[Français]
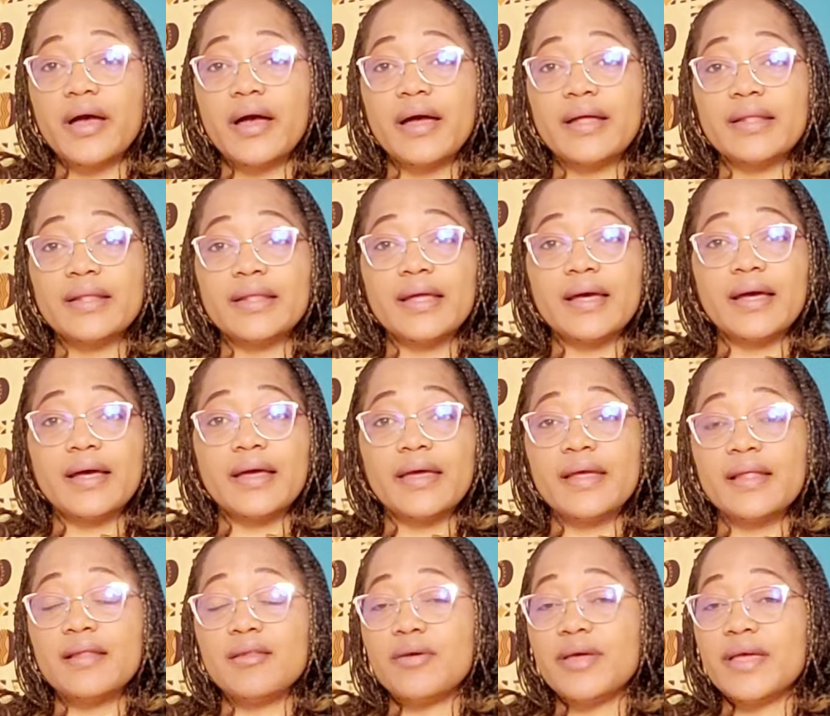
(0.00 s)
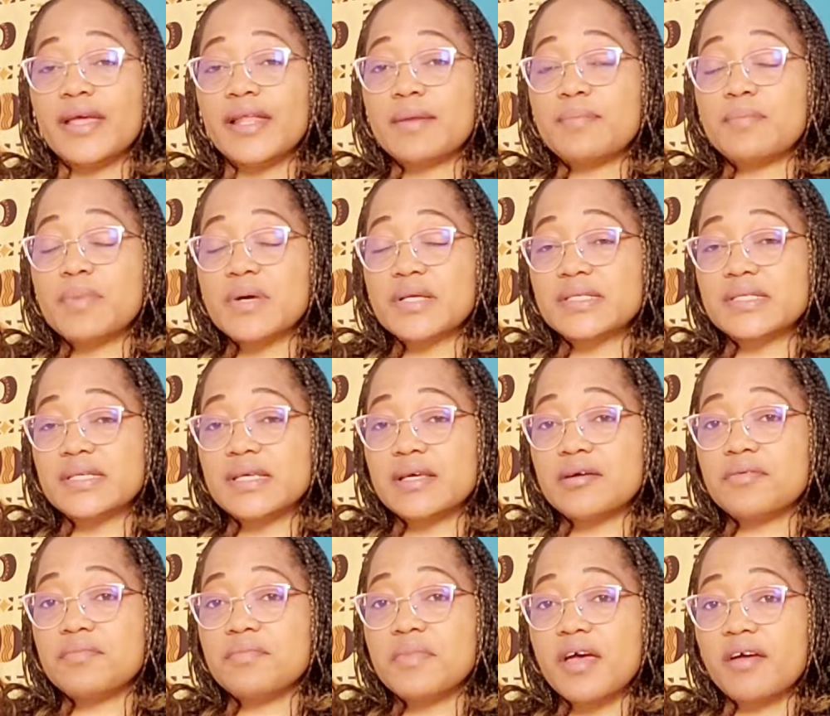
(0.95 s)
Anaël, elle a passé
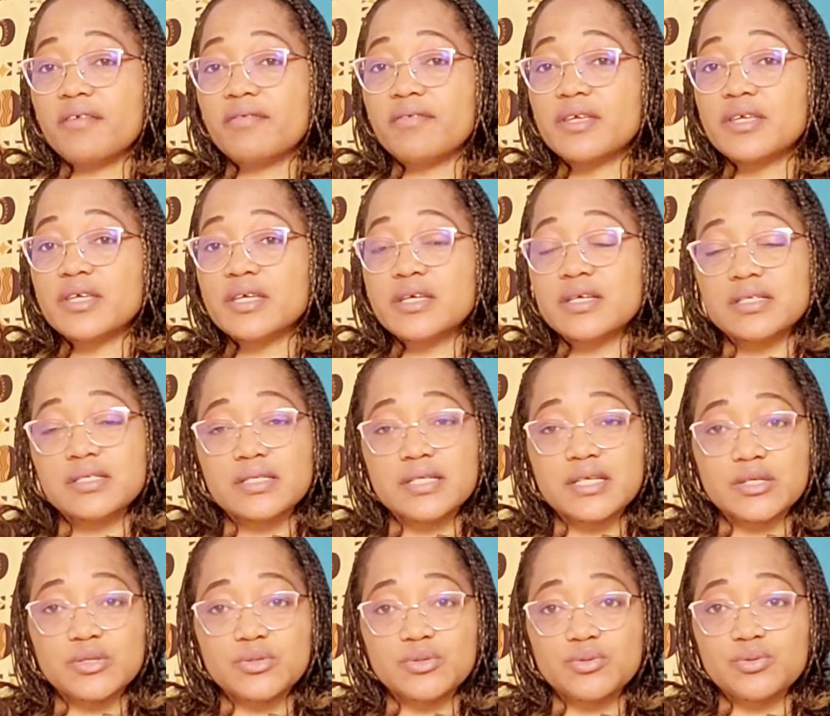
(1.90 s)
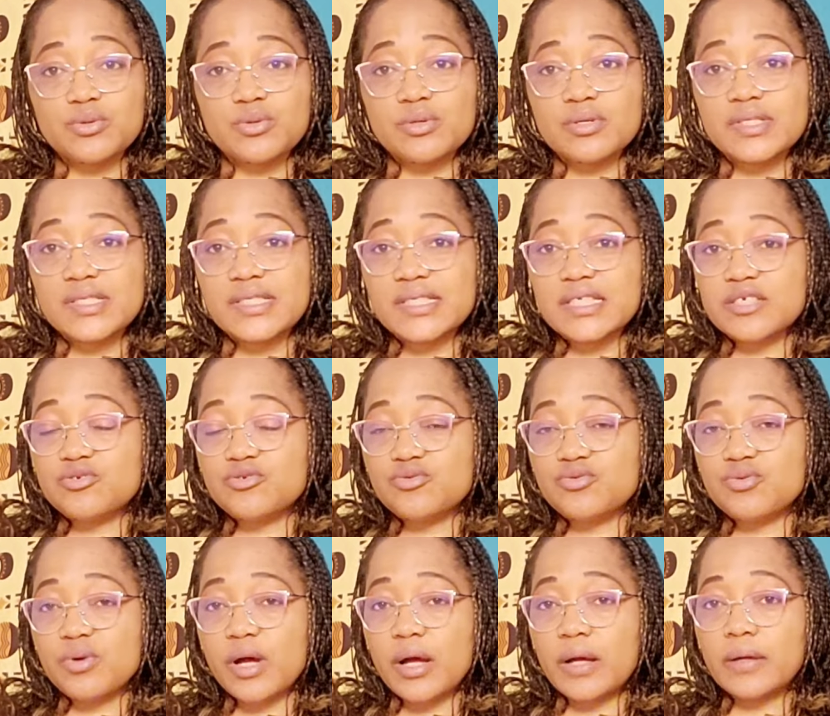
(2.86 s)
un merveilleux
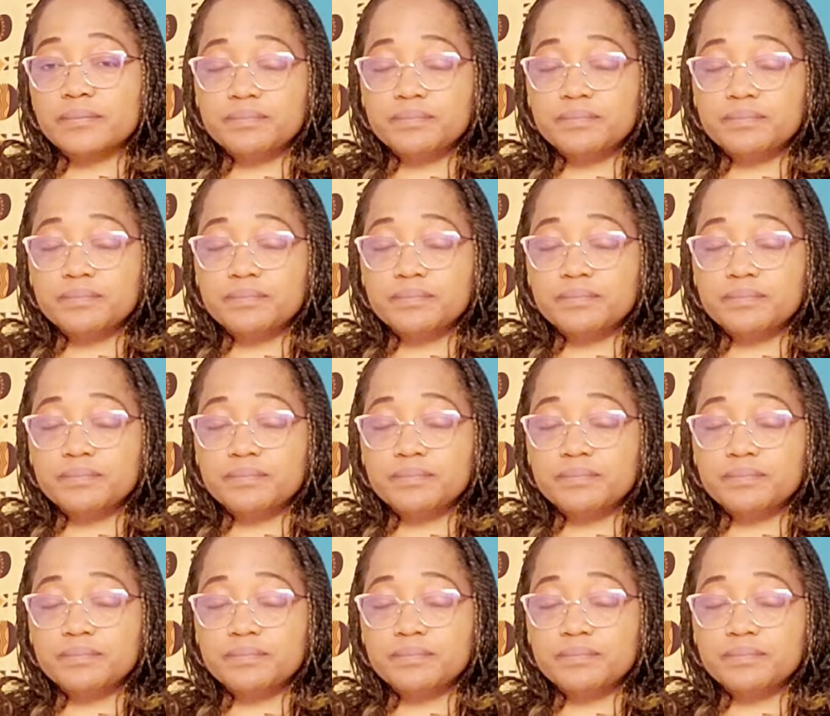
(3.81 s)
séjour.